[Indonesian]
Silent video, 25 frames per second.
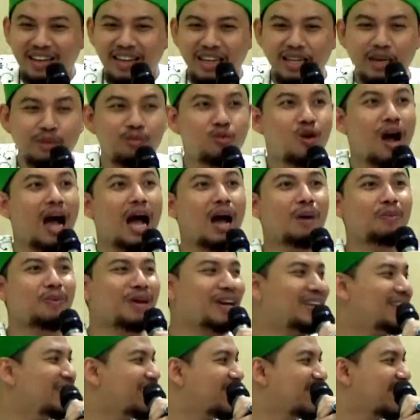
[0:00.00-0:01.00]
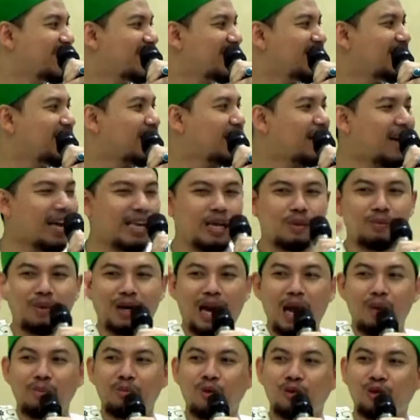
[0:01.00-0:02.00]
Ini buah apa ini? Kayak
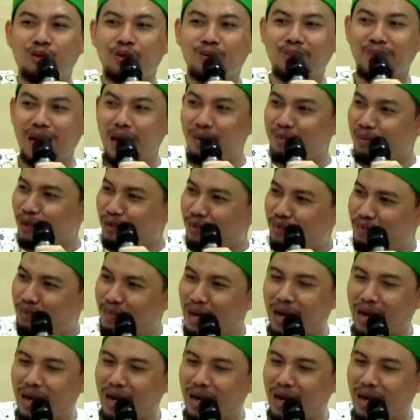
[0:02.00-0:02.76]
berambut berambut.